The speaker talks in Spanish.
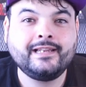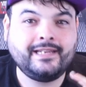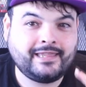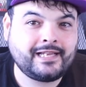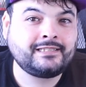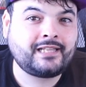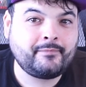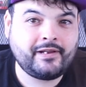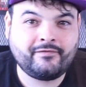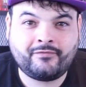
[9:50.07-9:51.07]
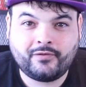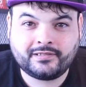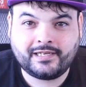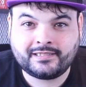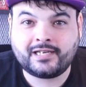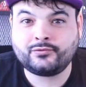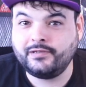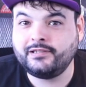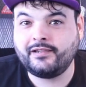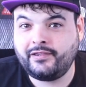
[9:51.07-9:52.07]
Quizás también fuese esa su
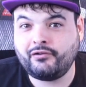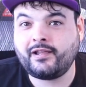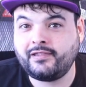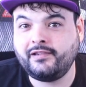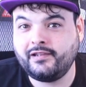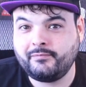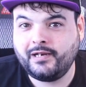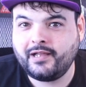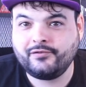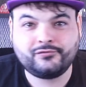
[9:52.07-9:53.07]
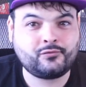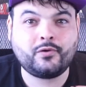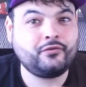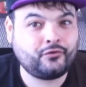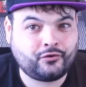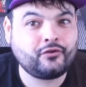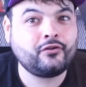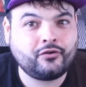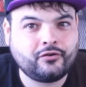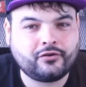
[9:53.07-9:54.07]
intención hace 10.000 años, cuando no lo
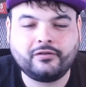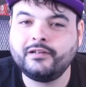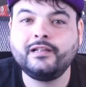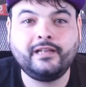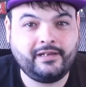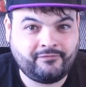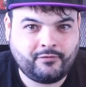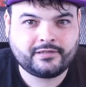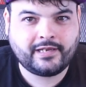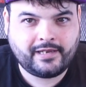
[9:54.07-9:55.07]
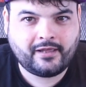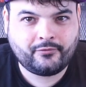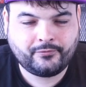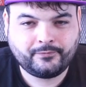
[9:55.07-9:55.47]
logró y fue sellado.